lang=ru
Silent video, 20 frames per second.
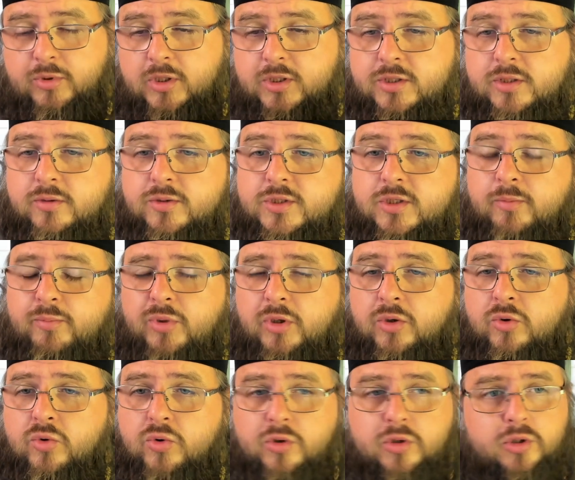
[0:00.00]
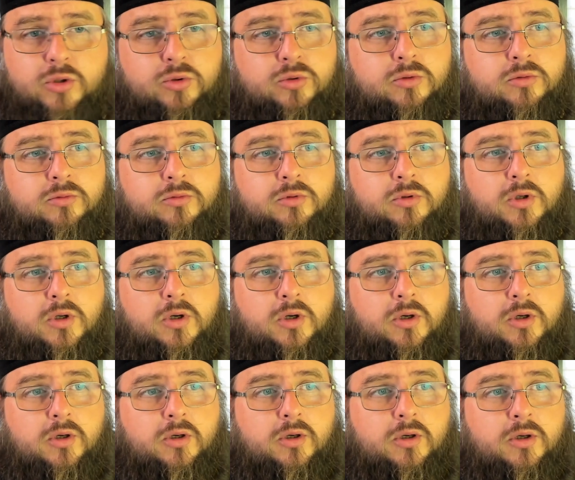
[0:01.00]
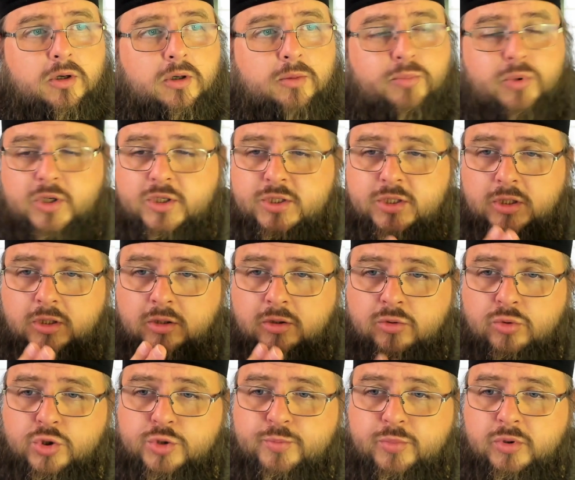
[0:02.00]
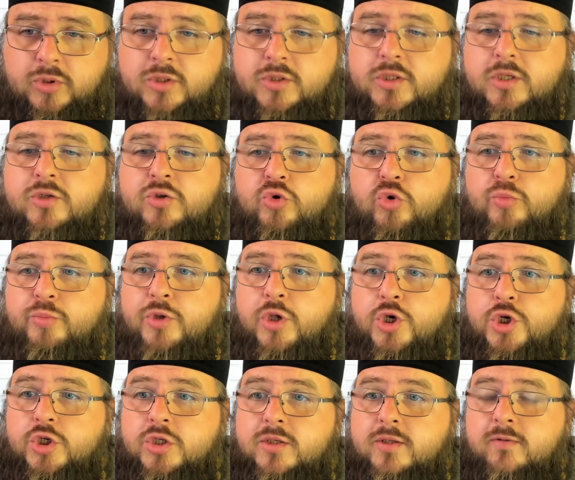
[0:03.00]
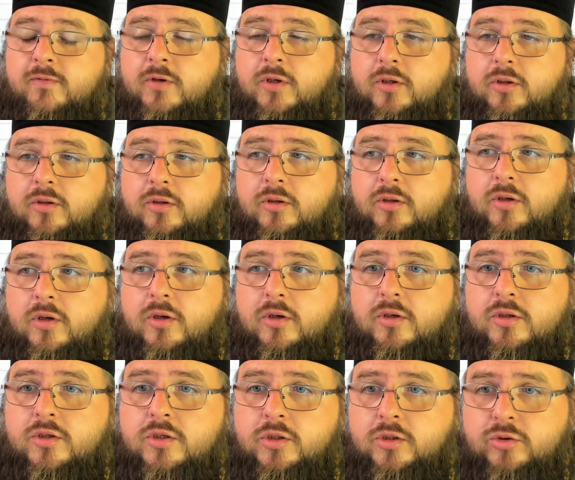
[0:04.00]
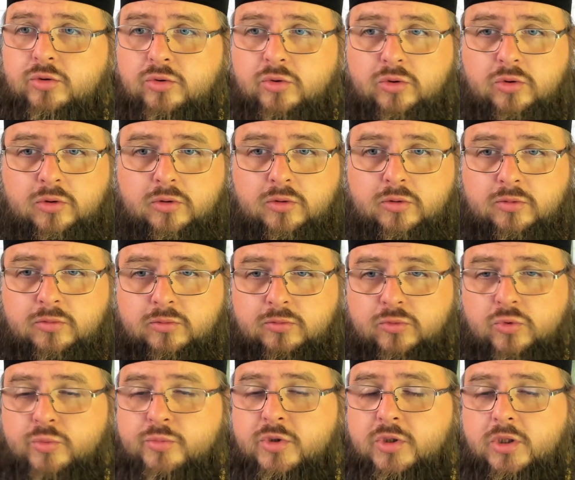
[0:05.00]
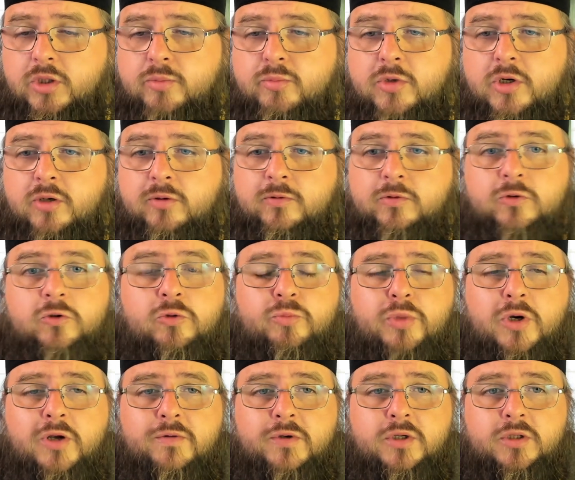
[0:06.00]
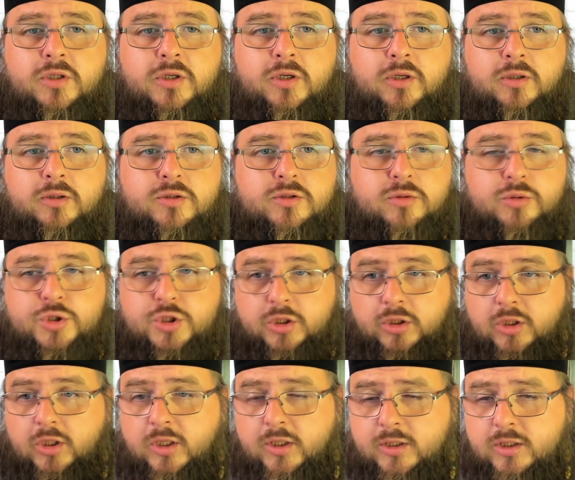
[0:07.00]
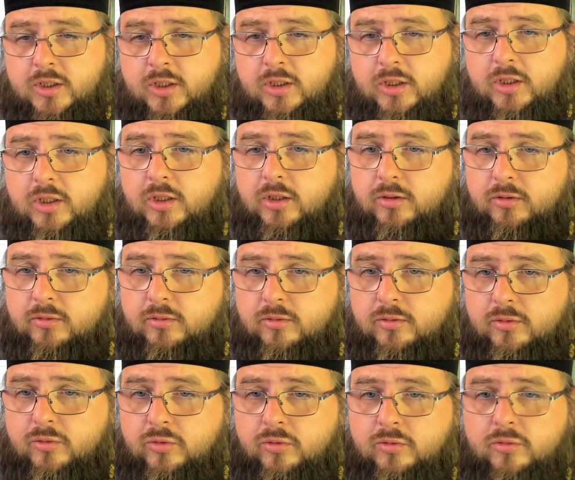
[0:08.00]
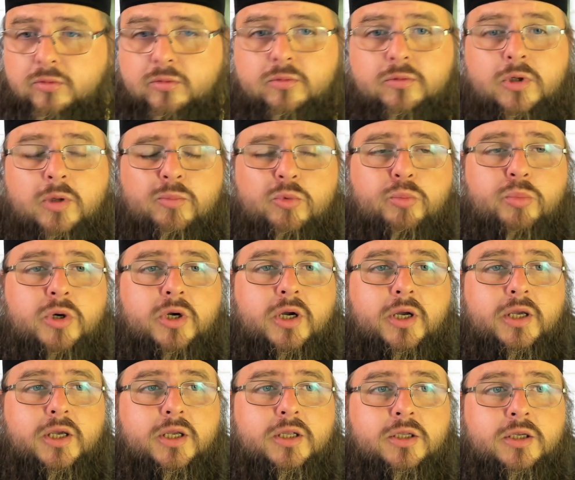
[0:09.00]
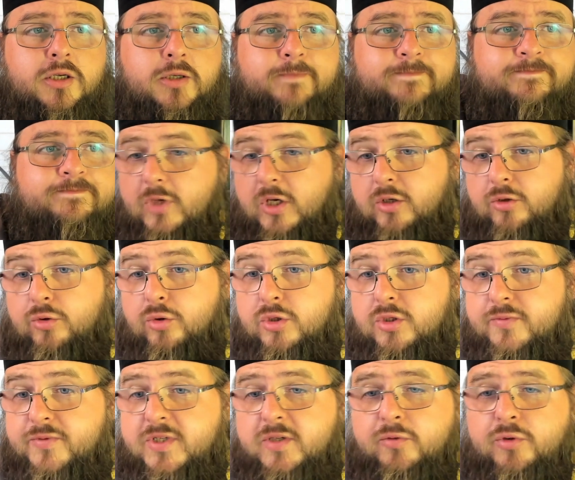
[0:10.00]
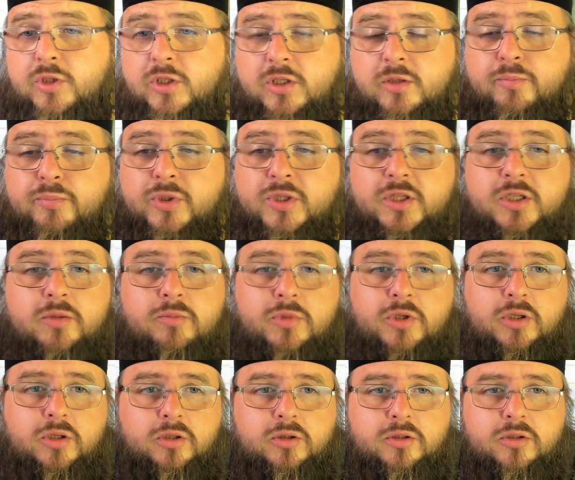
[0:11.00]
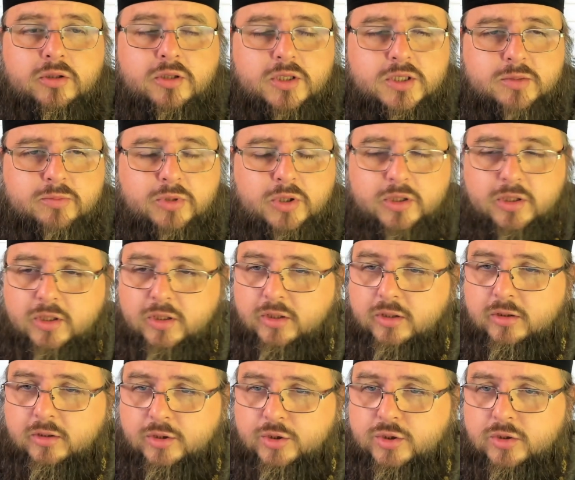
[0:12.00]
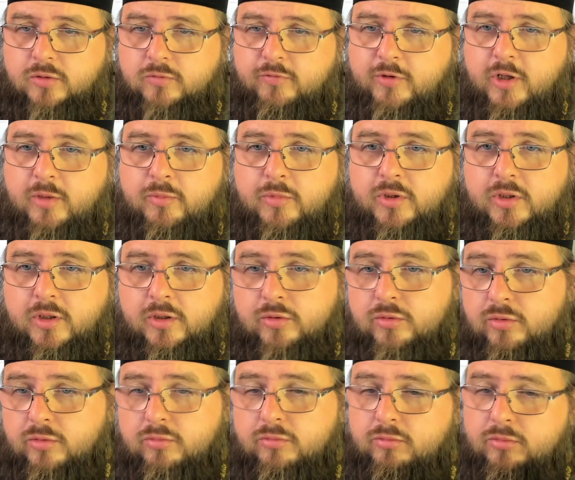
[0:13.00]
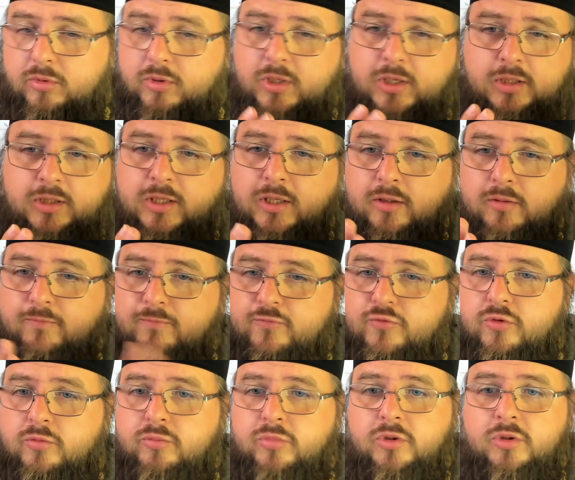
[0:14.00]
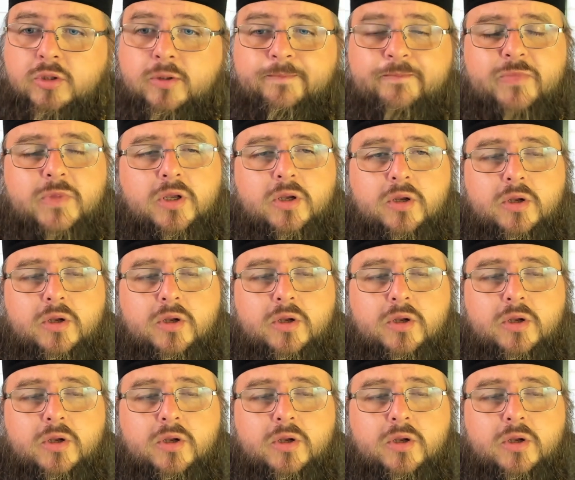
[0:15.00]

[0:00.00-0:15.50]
обносился по городу, а, просили Господа заступничества. Те, кто умер от морового поветрия, служили литии об упокоении. То есть все вот эти пандемии – это не изобретение нашего времени, оно тогда все было.